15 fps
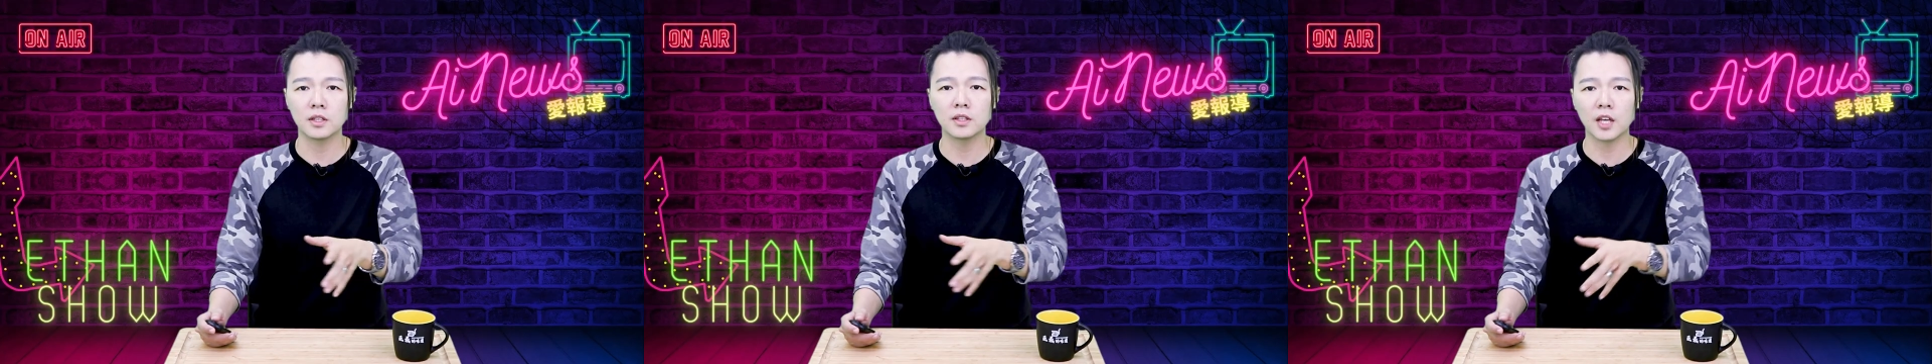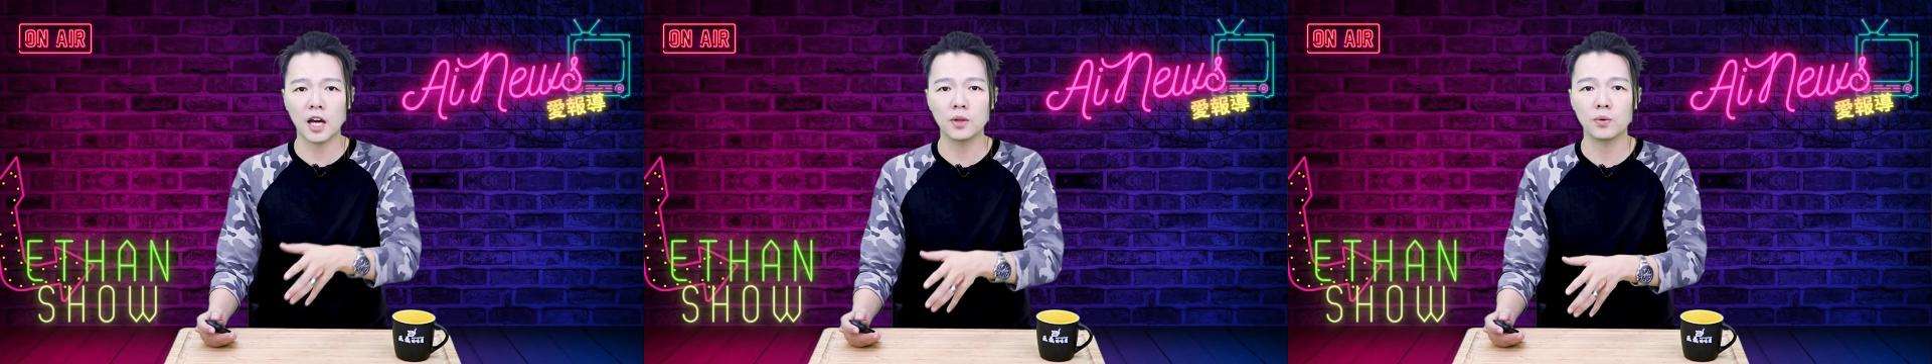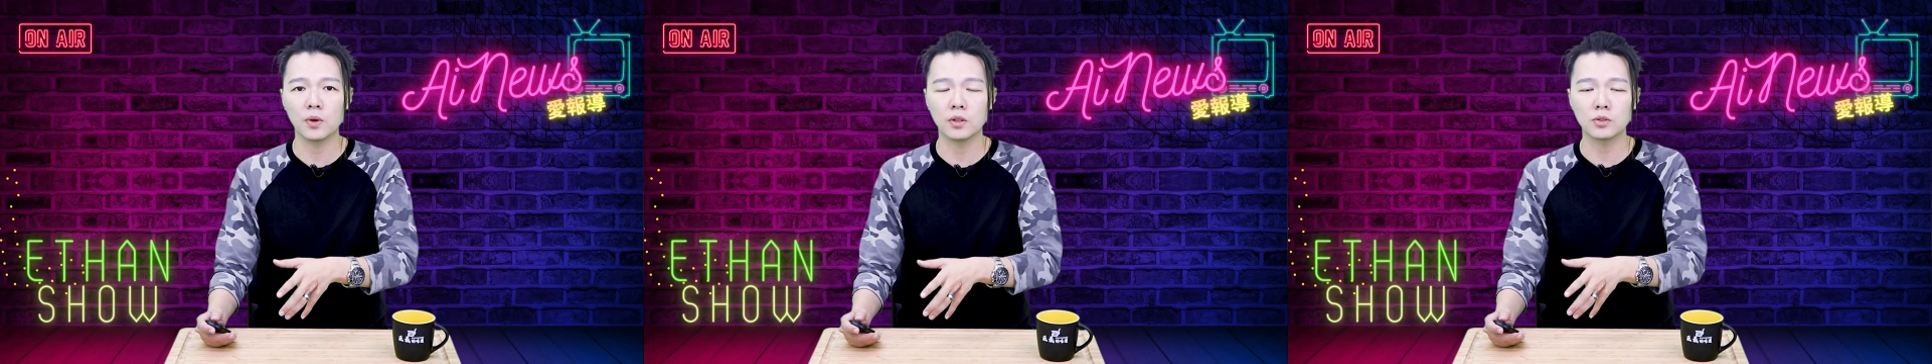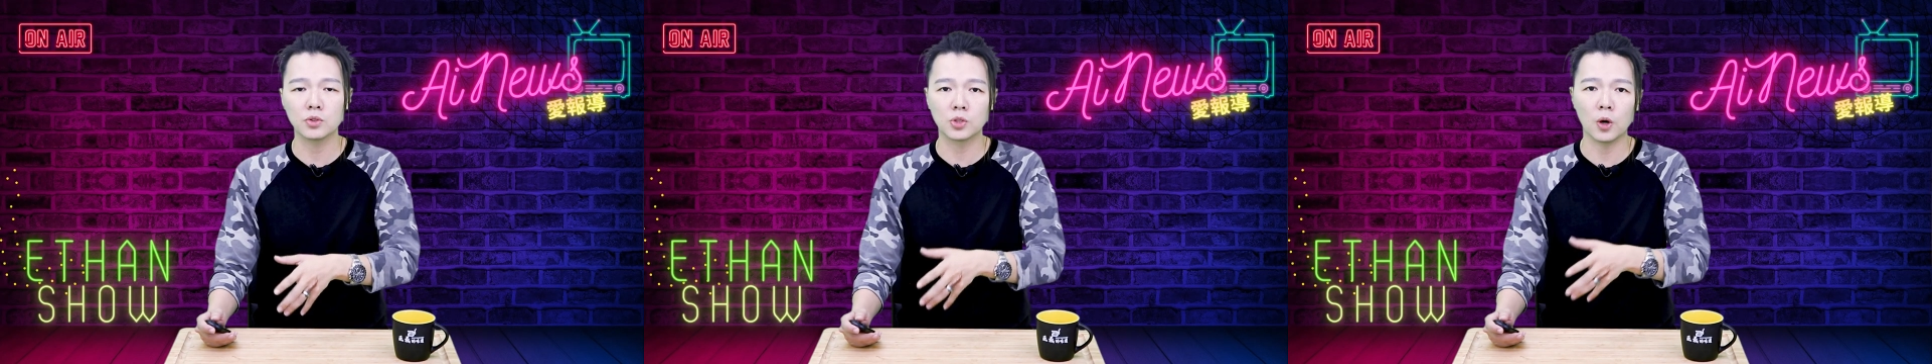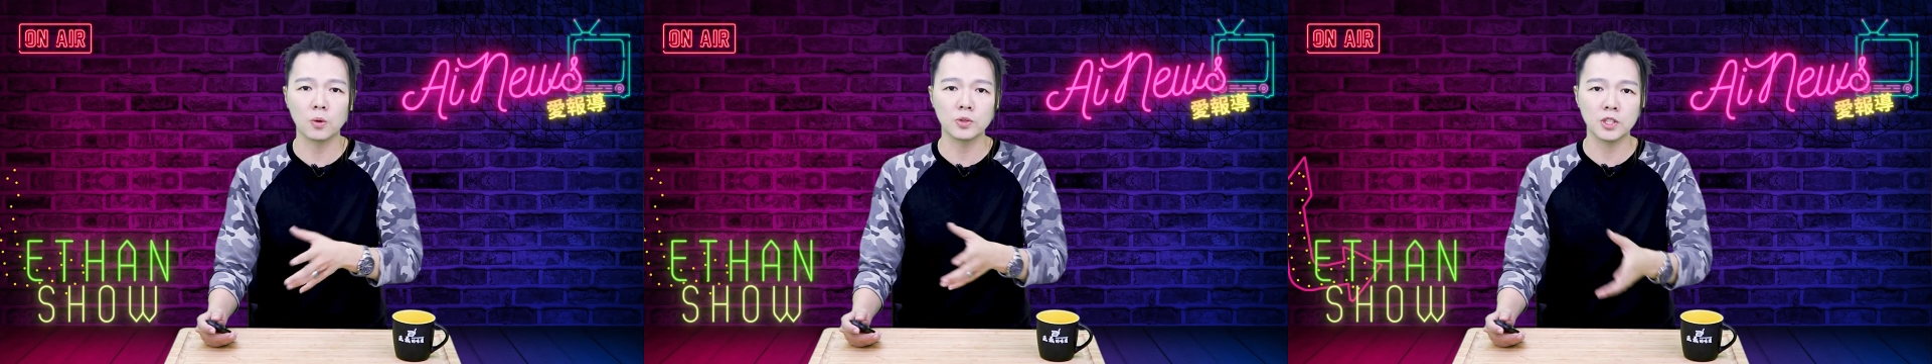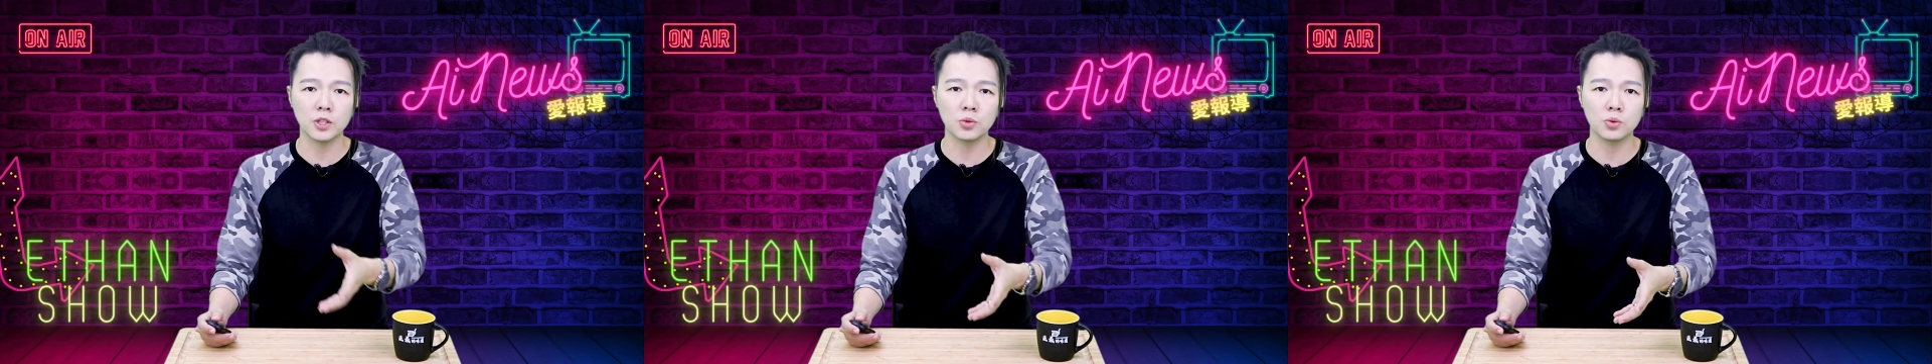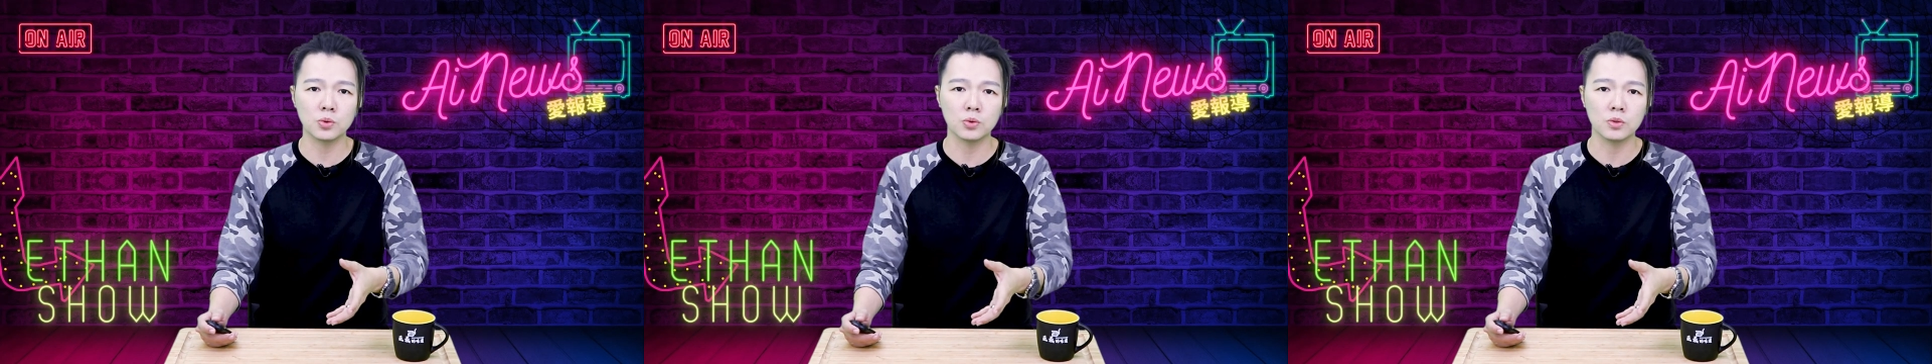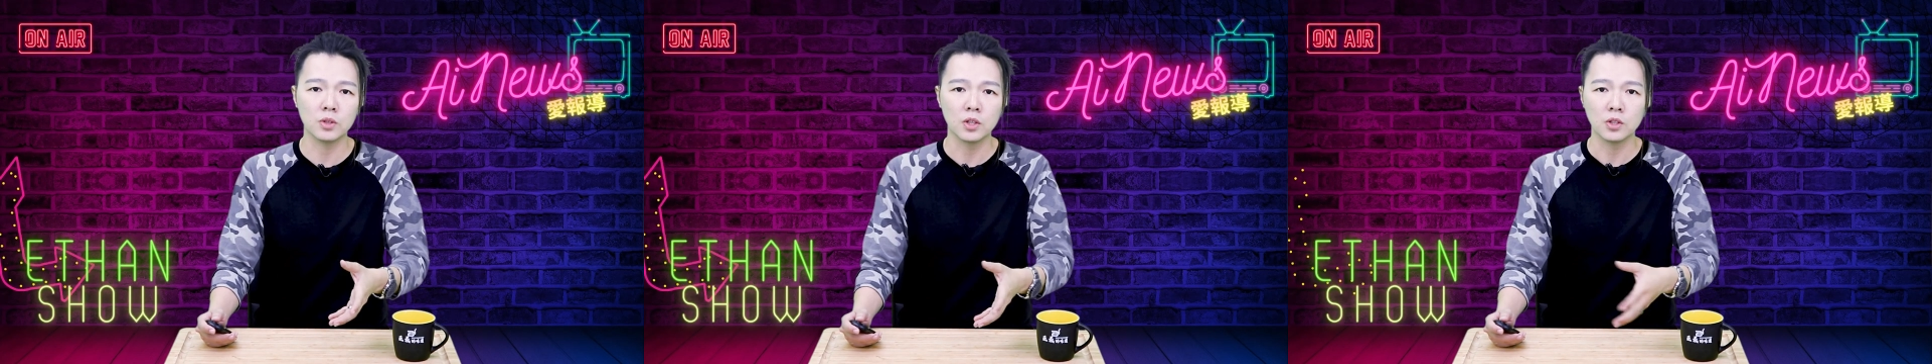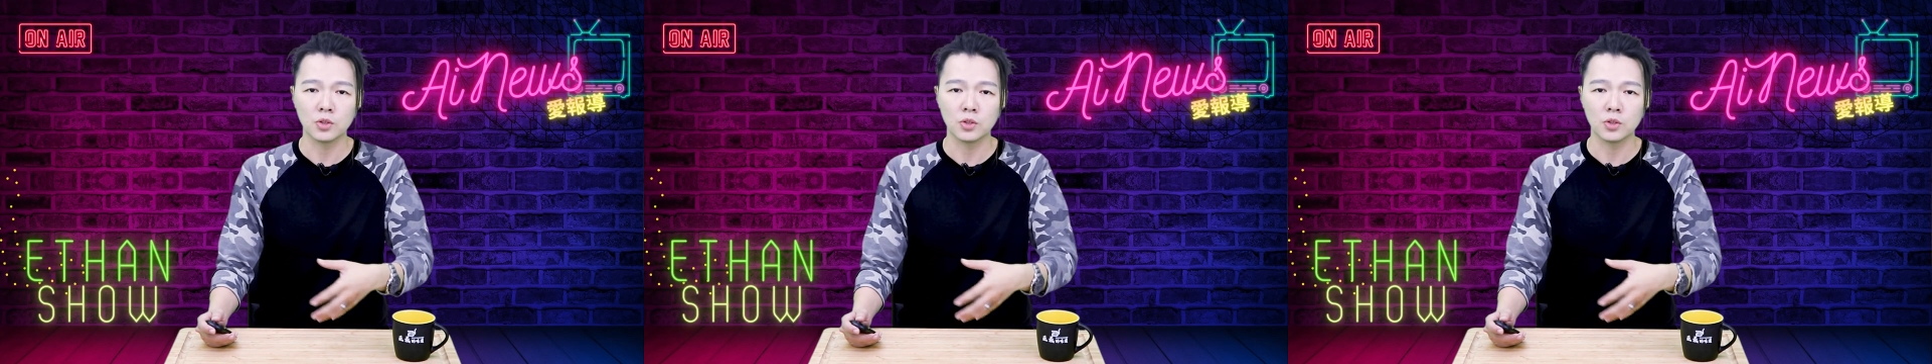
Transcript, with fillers: 些探员冲进去，